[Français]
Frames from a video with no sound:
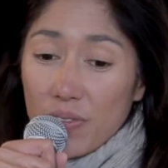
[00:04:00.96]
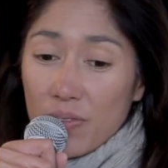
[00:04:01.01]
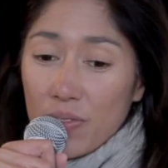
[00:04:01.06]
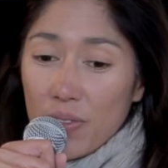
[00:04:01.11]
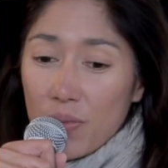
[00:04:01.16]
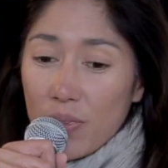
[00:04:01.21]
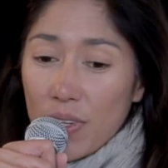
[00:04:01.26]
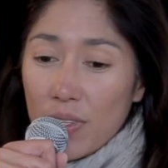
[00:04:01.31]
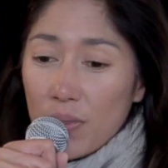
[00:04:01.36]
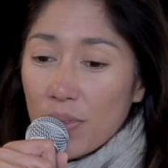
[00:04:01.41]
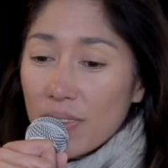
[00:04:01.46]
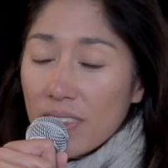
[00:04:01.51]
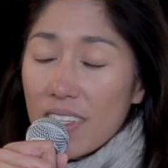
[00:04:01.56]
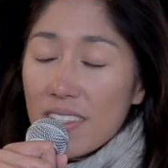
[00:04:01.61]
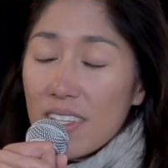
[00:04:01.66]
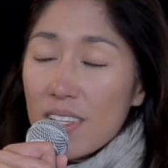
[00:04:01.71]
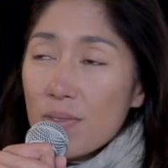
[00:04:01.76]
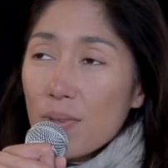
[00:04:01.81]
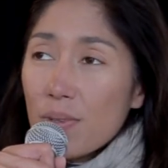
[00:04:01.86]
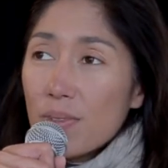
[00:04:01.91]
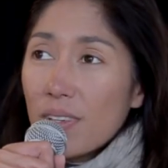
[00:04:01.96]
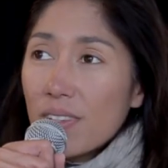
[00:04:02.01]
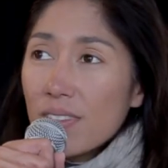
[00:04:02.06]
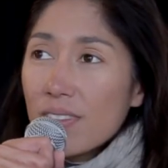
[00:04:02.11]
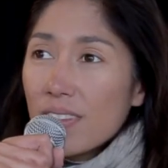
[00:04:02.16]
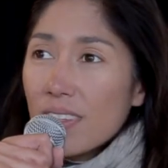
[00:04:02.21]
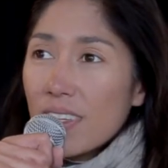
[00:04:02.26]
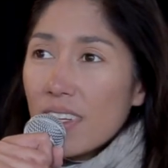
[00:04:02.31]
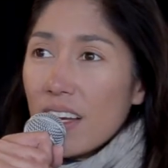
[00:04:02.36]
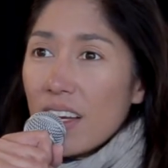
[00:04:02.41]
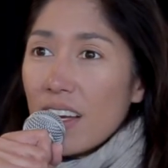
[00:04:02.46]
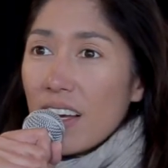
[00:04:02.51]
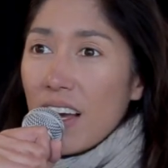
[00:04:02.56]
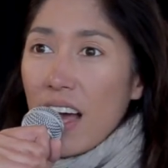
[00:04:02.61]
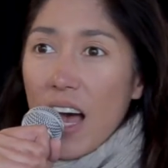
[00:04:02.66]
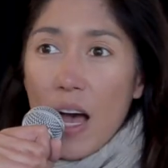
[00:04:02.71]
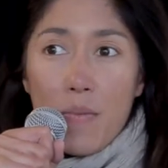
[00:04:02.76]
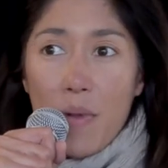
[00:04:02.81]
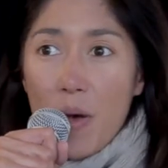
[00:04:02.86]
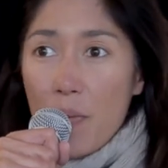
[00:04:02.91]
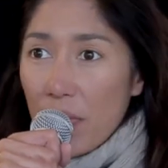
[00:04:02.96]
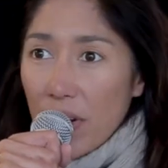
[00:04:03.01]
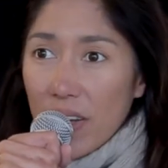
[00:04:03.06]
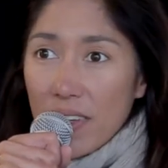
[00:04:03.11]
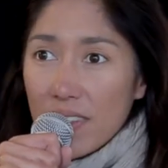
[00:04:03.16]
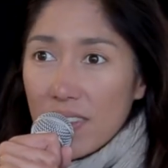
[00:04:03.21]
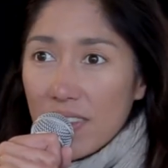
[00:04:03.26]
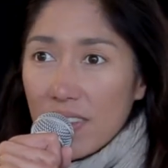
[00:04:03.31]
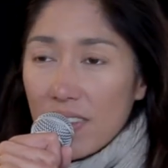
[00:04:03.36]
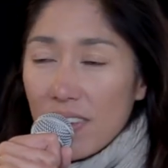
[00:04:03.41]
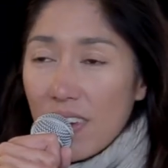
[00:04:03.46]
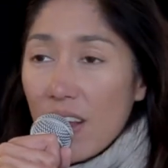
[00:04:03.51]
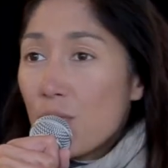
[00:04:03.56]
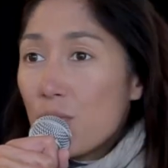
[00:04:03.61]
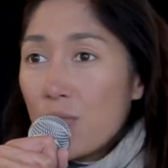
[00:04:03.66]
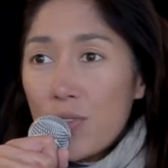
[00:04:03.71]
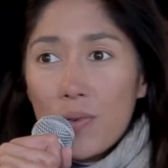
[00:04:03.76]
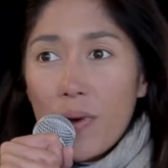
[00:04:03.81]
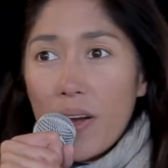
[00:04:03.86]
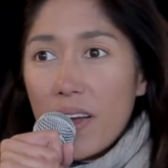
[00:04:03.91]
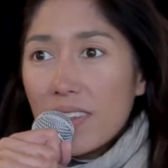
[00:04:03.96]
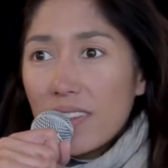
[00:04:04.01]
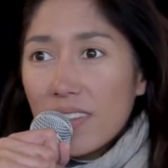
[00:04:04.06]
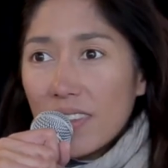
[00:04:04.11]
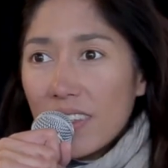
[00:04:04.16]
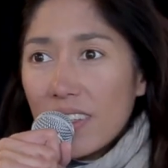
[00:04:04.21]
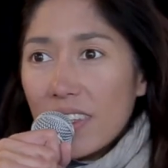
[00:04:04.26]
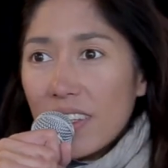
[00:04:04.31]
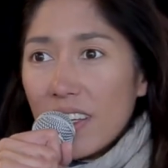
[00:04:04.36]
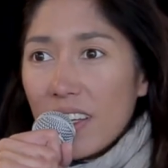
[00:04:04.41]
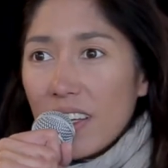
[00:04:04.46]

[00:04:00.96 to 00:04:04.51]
de façon très étonnante, à ma place, là où je dois être.